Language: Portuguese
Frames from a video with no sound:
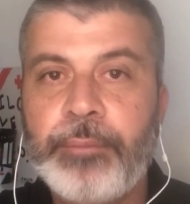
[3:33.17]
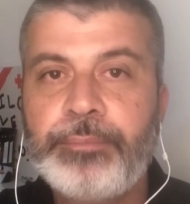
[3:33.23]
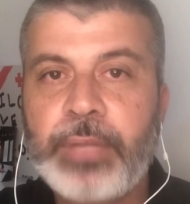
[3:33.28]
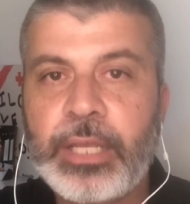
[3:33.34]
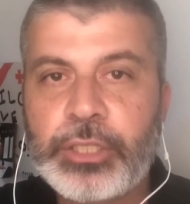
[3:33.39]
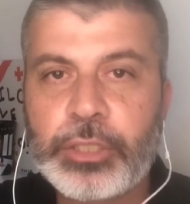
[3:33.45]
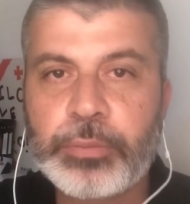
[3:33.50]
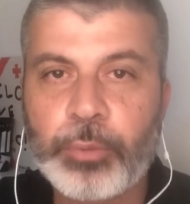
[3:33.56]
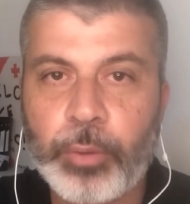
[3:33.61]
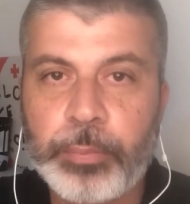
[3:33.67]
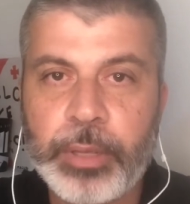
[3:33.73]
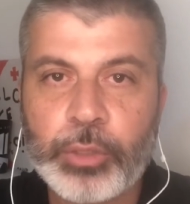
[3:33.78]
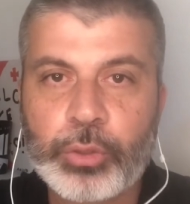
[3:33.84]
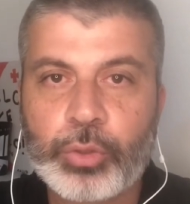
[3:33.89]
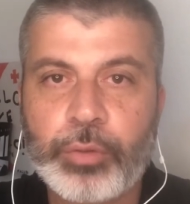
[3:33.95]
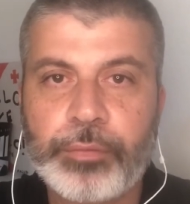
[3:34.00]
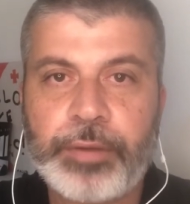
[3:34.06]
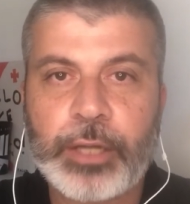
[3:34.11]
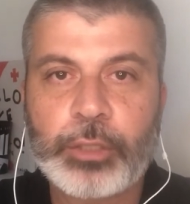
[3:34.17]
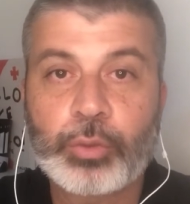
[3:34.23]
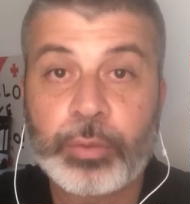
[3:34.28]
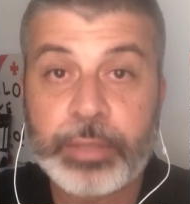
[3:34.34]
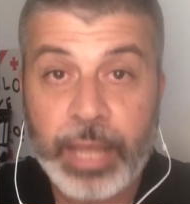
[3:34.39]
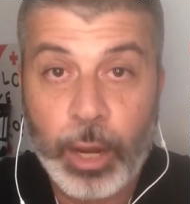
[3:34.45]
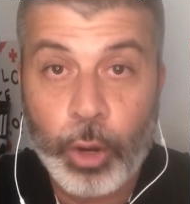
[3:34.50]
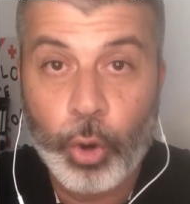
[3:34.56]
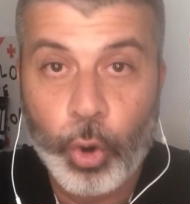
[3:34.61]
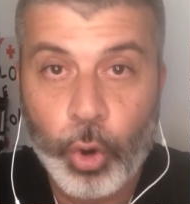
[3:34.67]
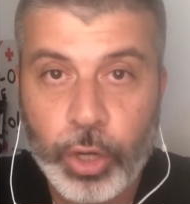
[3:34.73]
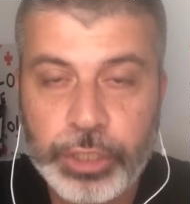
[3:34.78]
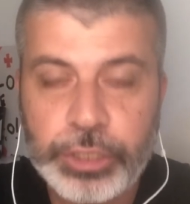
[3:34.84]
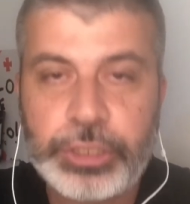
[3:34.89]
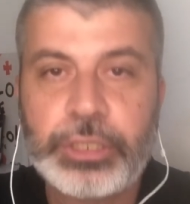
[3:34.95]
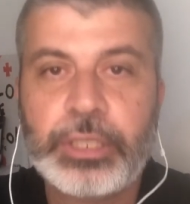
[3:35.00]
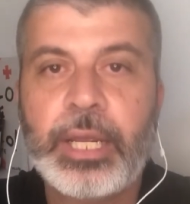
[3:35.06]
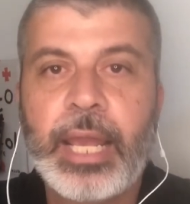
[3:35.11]
Nesse momento que o Vasco quer
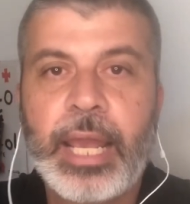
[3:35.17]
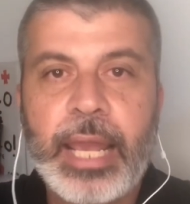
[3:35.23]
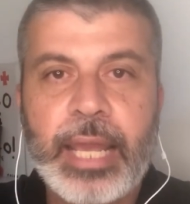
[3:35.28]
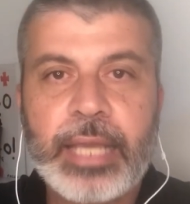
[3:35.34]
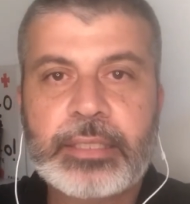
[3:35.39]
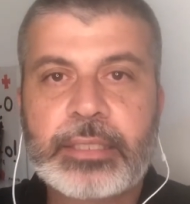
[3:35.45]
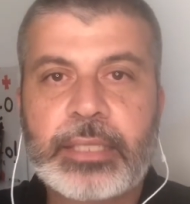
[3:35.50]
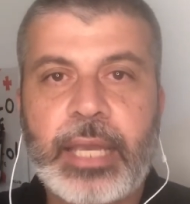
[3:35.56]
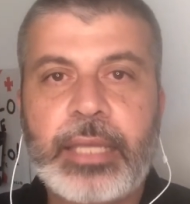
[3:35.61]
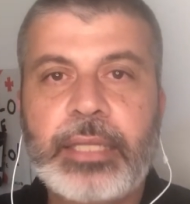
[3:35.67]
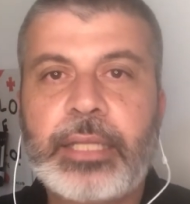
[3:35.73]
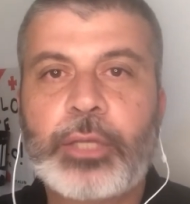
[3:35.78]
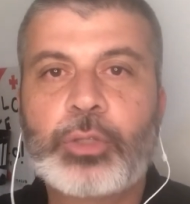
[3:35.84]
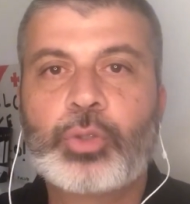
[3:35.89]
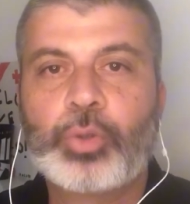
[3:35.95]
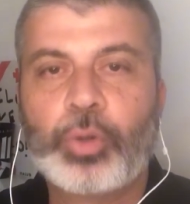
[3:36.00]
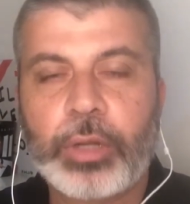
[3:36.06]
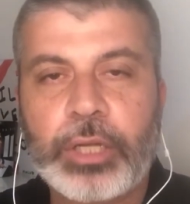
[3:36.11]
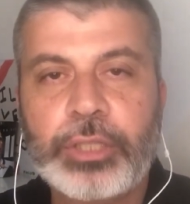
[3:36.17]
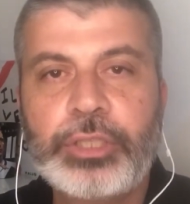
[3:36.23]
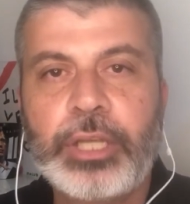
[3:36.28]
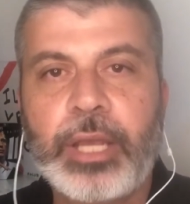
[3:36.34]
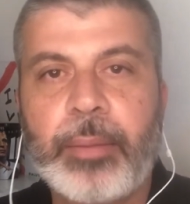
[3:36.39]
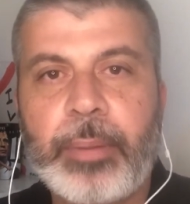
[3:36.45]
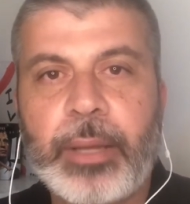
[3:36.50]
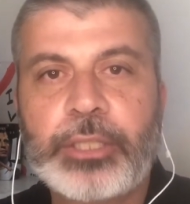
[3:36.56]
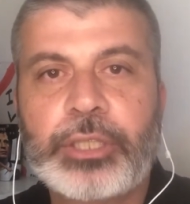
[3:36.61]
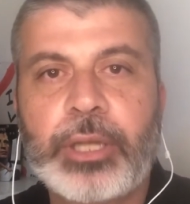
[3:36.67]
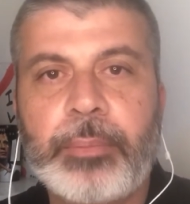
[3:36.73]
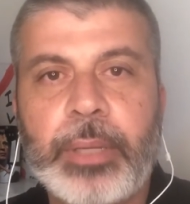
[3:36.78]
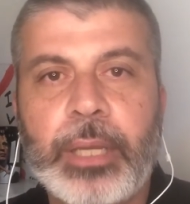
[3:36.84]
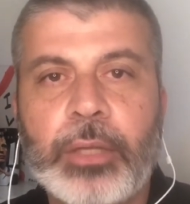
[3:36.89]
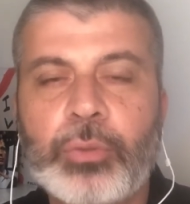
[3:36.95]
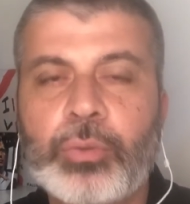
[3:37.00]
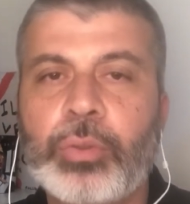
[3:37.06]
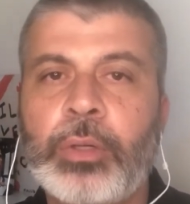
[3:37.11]
hoje é sair da zona de
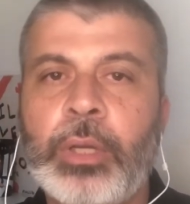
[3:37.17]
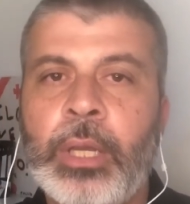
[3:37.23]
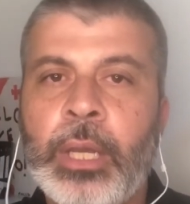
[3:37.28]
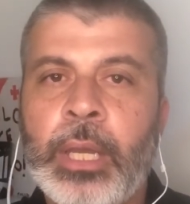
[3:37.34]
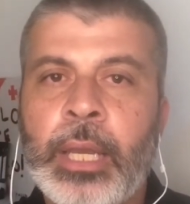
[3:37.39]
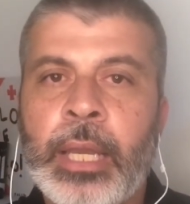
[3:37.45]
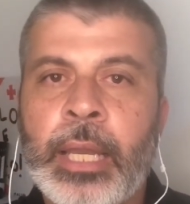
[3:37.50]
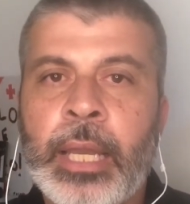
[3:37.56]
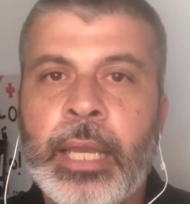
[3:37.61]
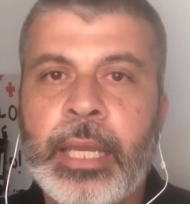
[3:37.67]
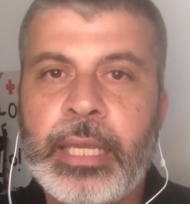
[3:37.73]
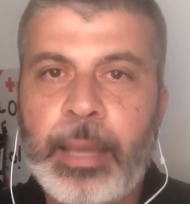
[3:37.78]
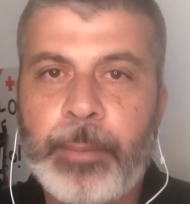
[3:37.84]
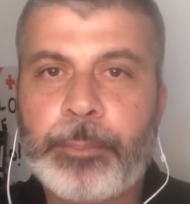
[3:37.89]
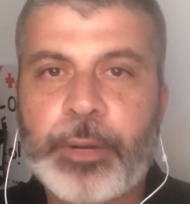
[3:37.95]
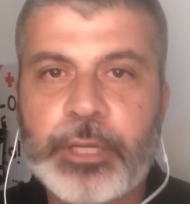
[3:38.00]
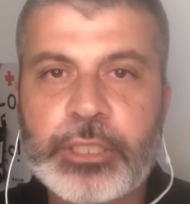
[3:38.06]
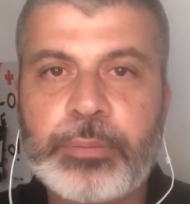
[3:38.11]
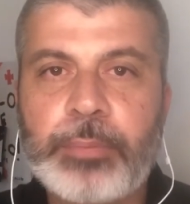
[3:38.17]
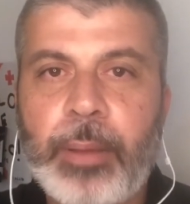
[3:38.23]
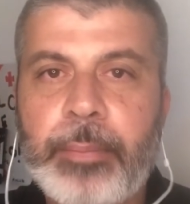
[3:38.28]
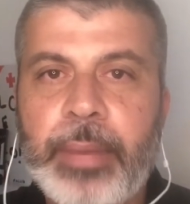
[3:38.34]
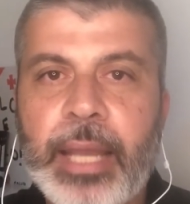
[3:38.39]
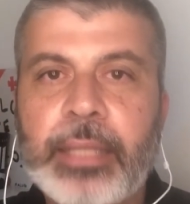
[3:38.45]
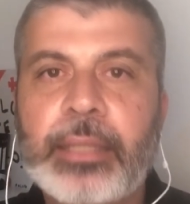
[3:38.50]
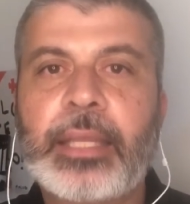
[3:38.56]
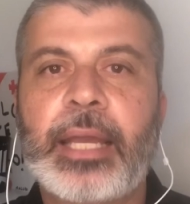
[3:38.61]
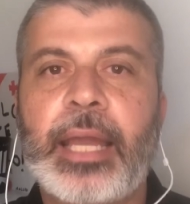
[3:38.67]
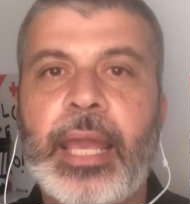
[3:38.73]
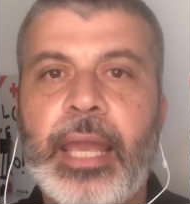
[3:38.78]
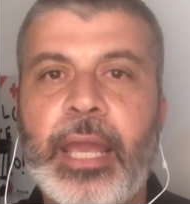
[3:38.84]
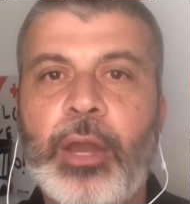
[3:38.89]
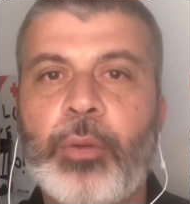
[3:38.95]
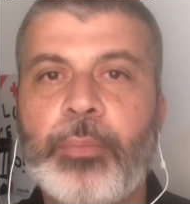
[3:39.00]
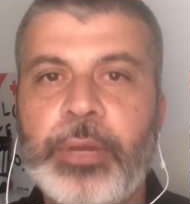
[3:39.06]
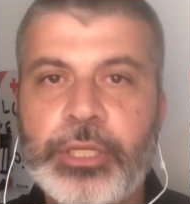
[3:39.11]
rebaixamento e a próxima meta é
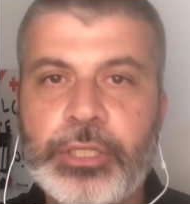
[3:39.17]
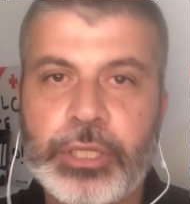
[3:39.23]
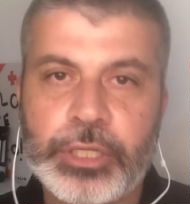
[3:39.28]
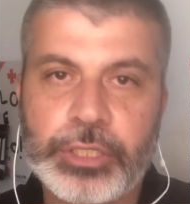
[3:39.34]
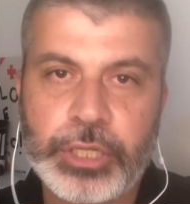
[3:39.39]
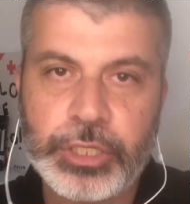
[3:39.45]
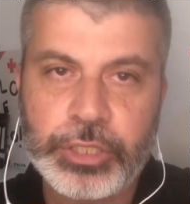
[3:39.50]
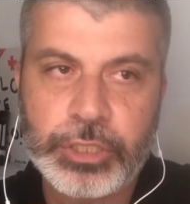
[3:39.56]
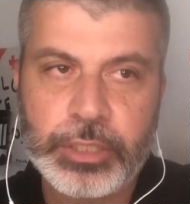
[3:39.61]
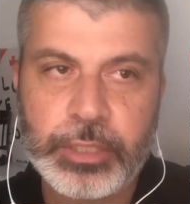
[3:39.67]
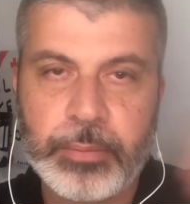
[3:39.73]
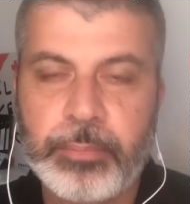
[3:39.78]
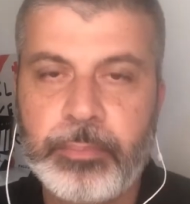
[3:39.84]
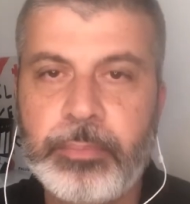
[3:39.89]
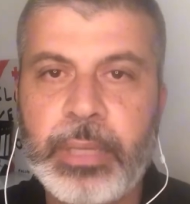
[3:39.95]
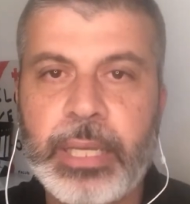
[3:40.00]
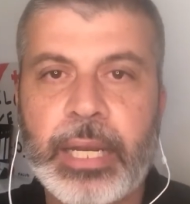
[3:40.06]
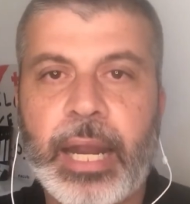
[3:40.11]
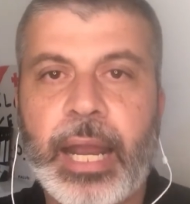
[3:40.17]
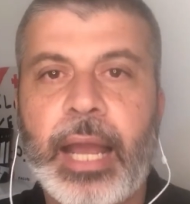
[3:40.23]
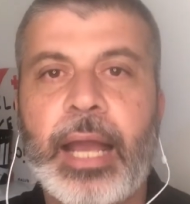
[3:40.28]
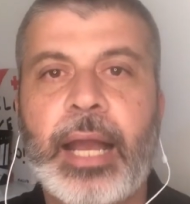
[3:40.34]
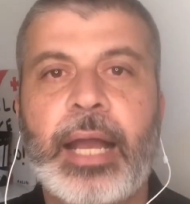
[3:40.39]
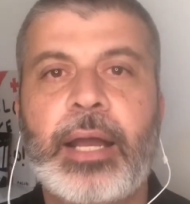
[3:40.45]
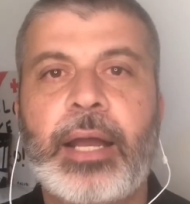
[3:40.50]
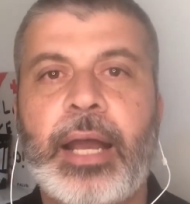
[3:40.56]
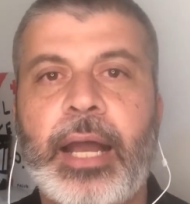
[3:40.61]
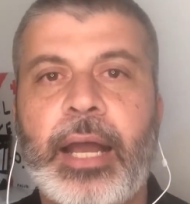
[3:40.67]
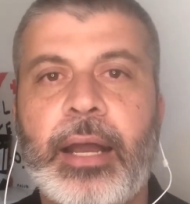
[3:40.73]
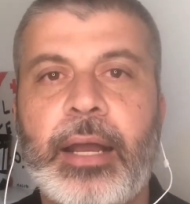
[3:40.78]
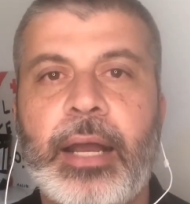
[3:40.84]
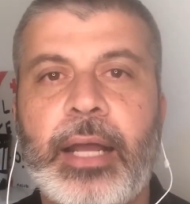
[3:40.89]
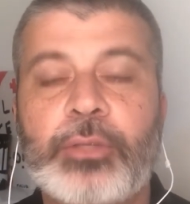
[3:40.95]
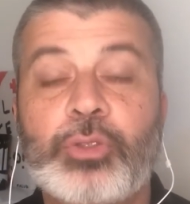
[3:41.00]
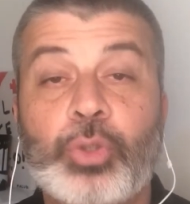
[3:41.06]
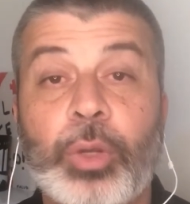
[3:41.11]
realmente a gente mirar a,
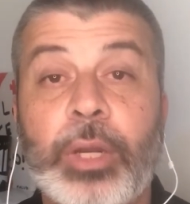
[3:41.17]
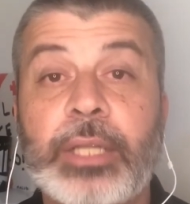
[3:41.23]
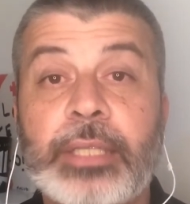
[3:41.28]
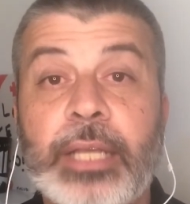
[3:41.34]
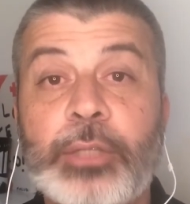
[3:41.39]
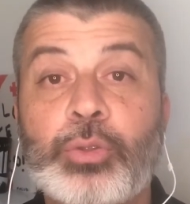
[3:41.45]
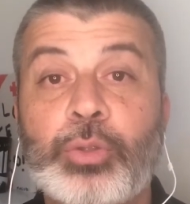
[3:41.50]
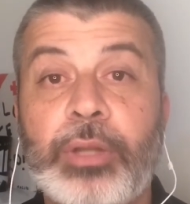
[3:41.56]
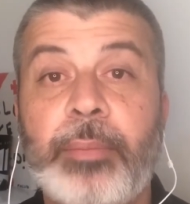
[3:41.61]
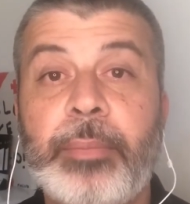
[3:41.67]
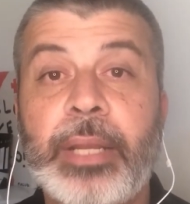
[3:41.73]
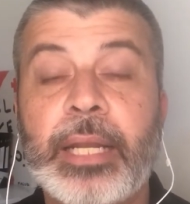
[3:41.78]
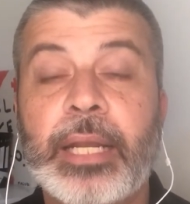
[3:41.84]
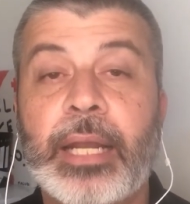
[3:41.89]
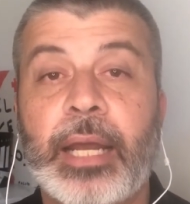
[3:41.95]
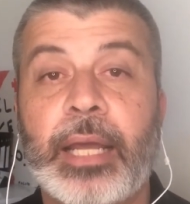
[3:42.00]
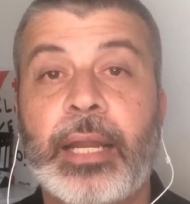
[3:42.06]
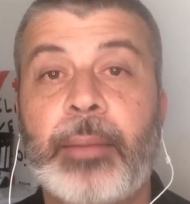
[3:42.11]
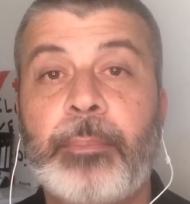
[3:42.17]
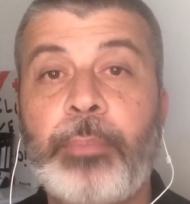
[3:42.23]
a, a zona da Sul-Americana.